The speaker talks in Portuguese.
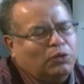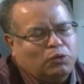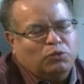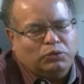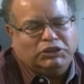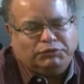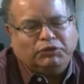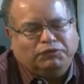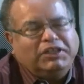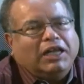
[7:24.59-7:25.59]
ou o
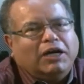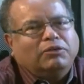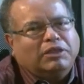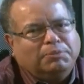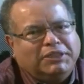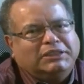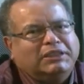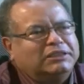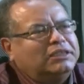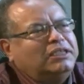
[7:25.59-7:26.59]
indivíduo final que
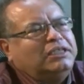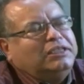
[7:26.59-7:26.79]
precisa